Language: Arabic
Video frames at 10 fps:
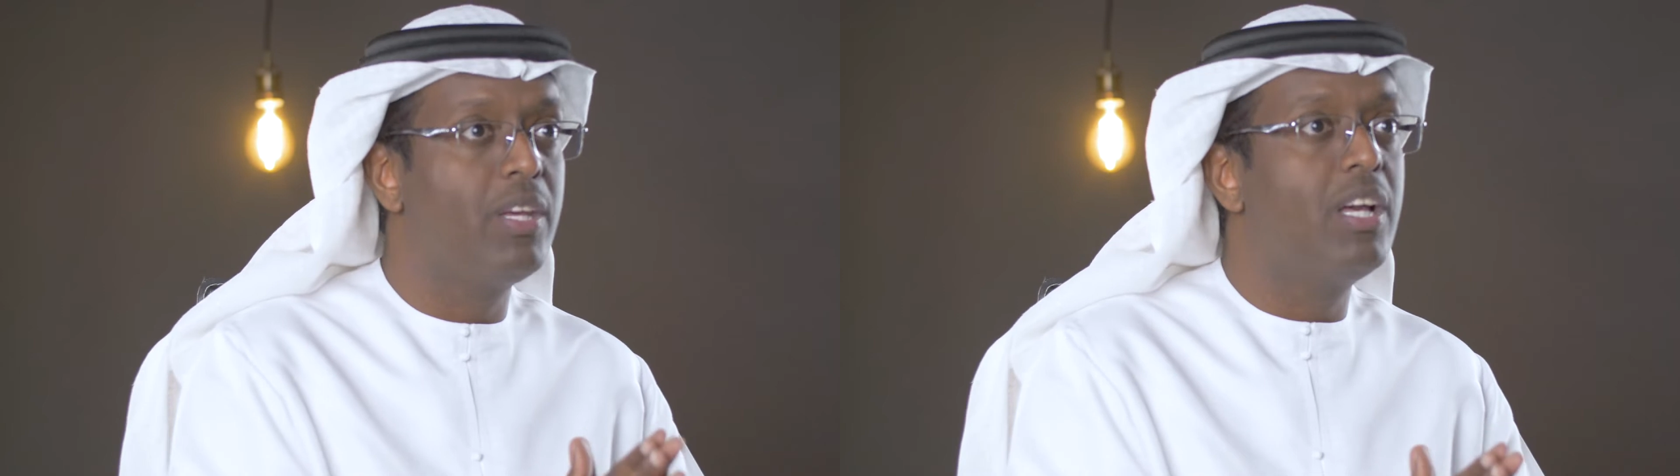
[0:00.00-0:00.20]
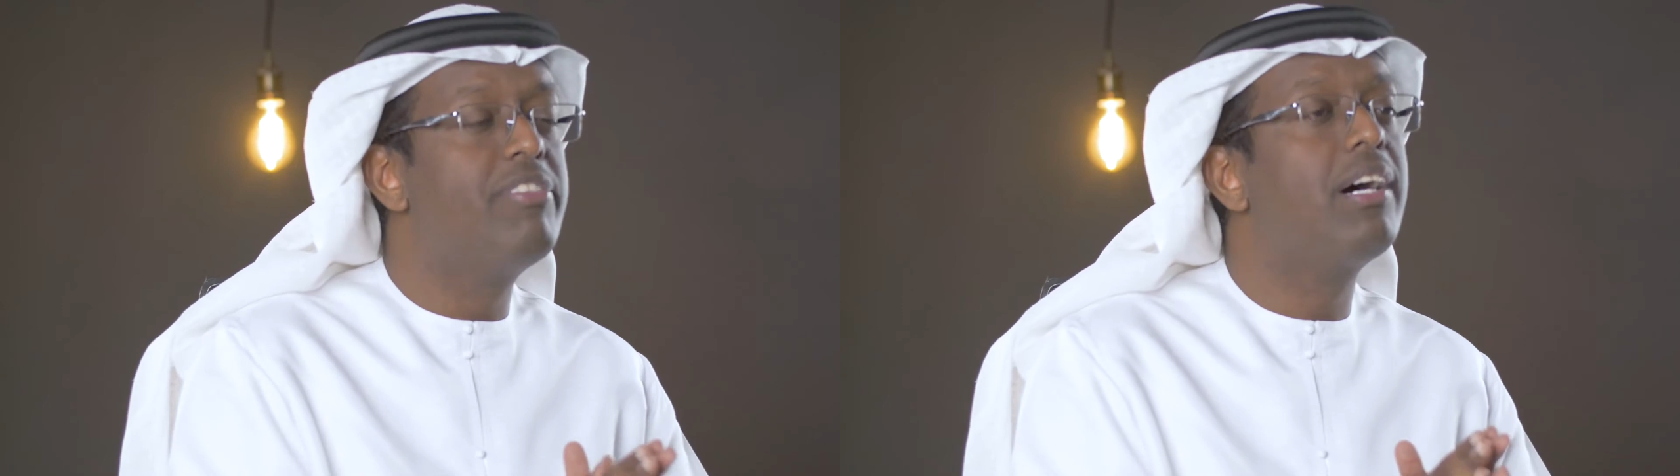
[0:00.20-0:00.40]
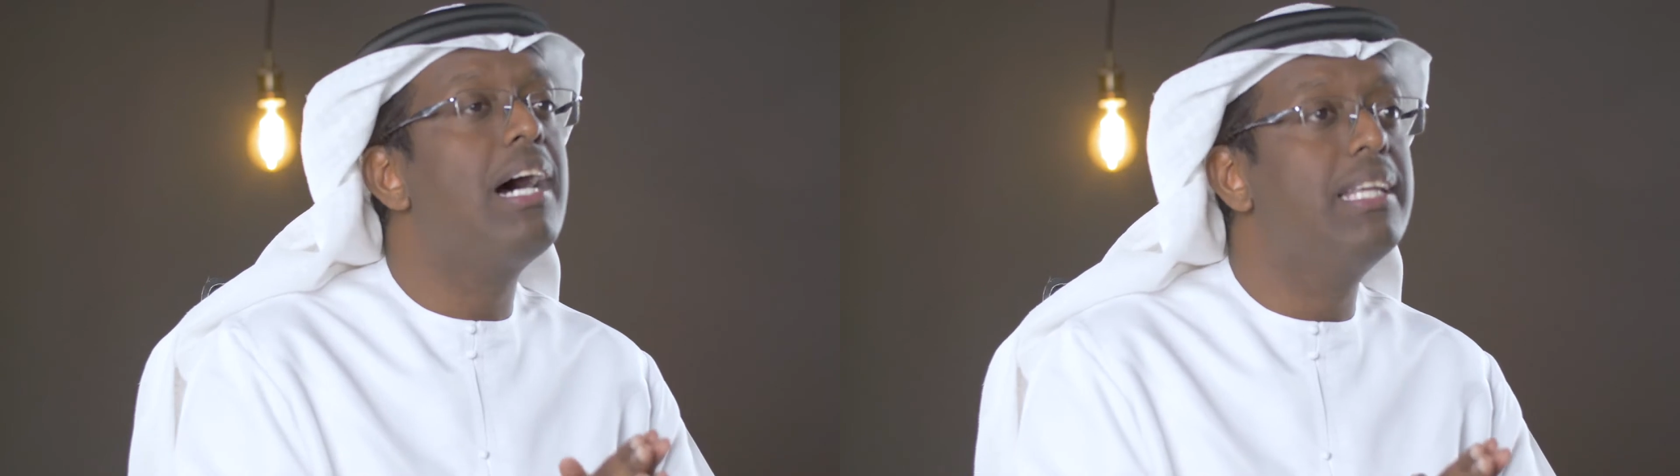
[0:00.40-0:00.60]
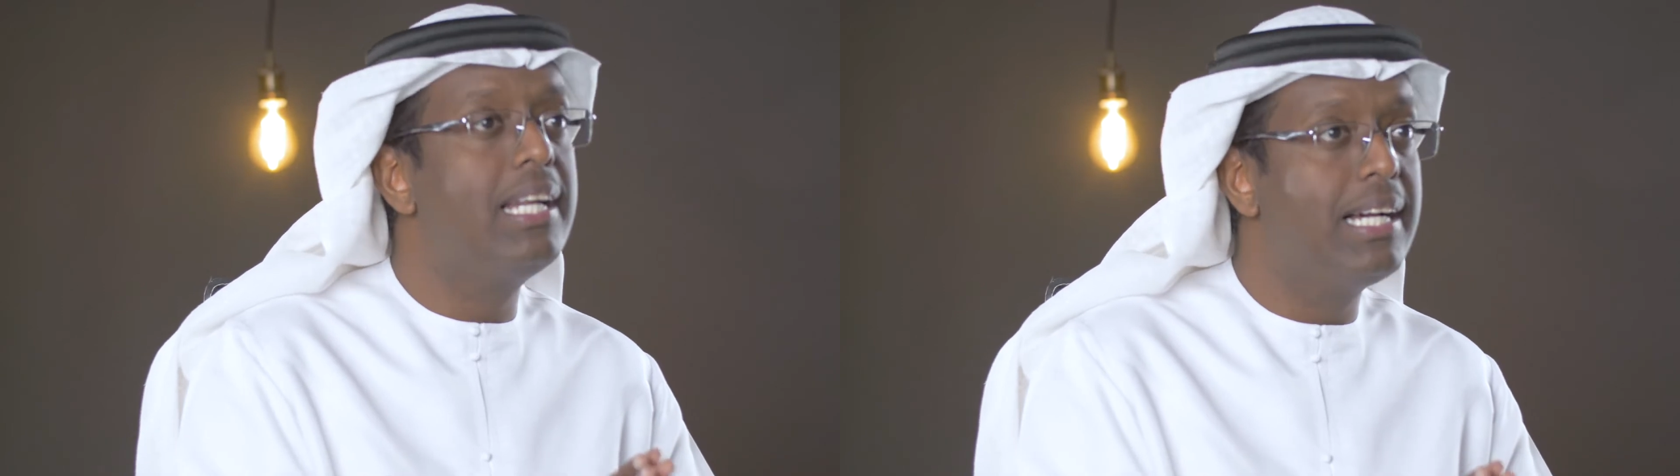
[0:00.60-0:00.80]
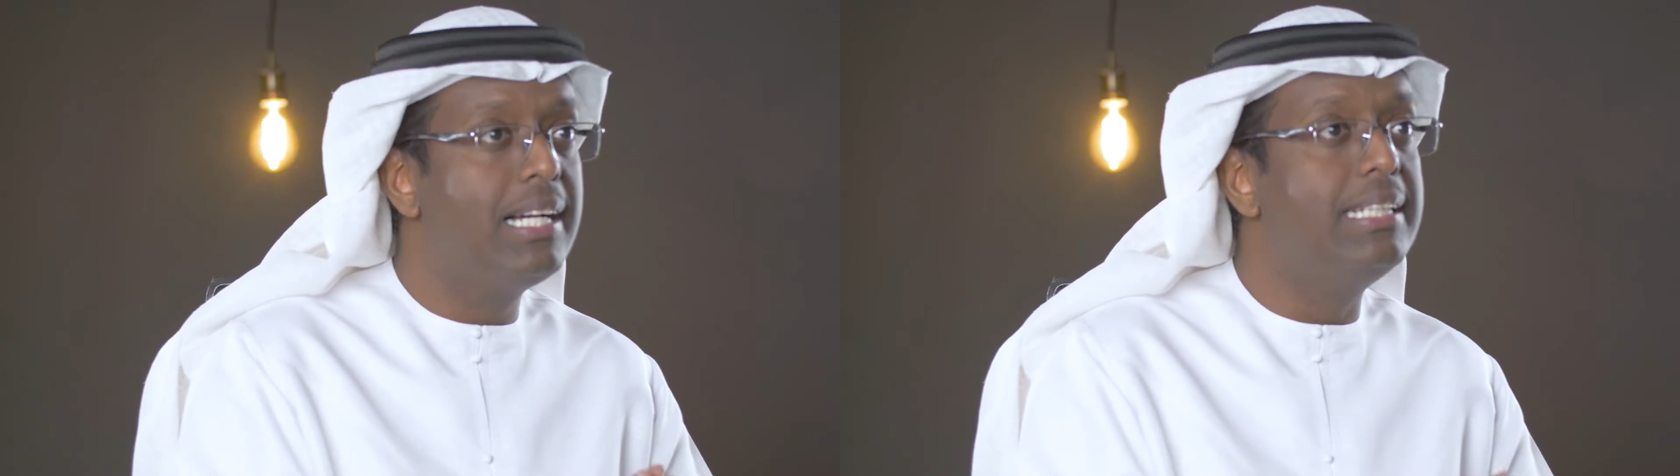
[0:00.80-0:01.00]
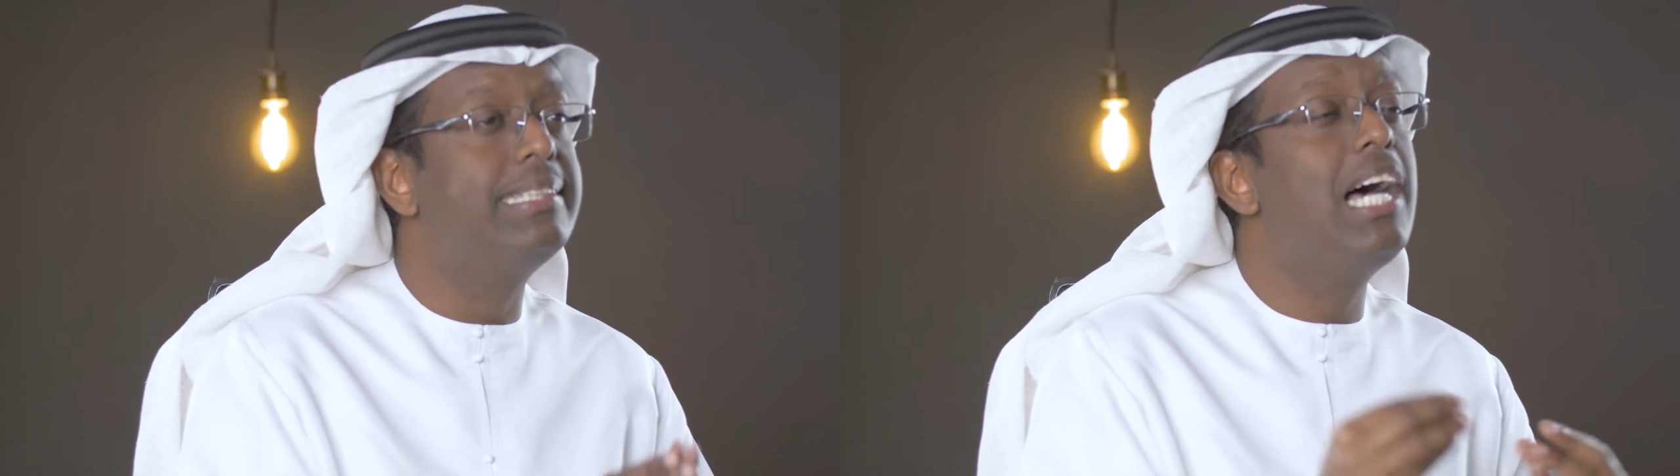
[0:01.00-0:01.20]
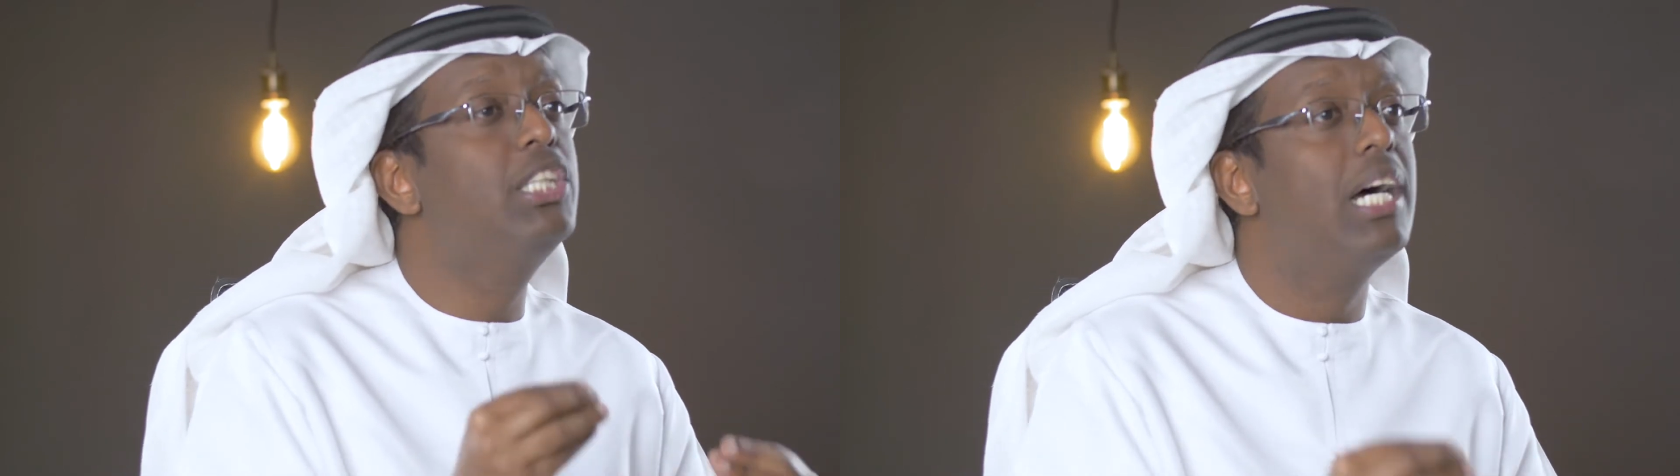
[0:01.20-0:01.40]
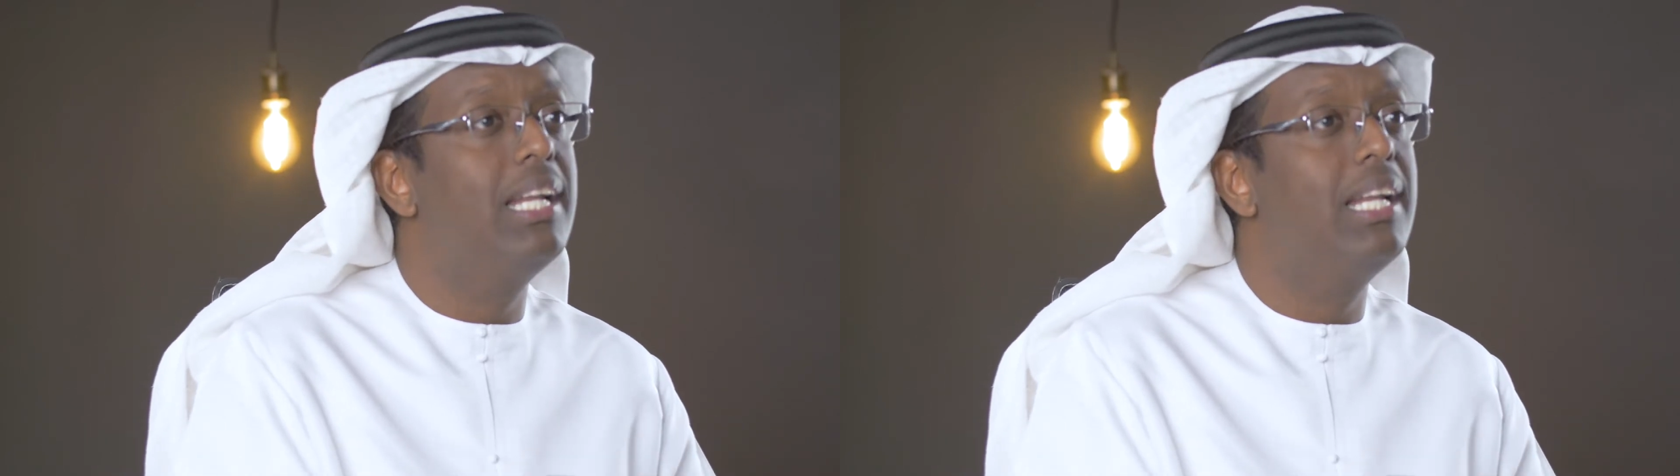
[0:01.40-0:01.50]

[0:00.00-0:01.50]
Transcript: فقال لها سأجعل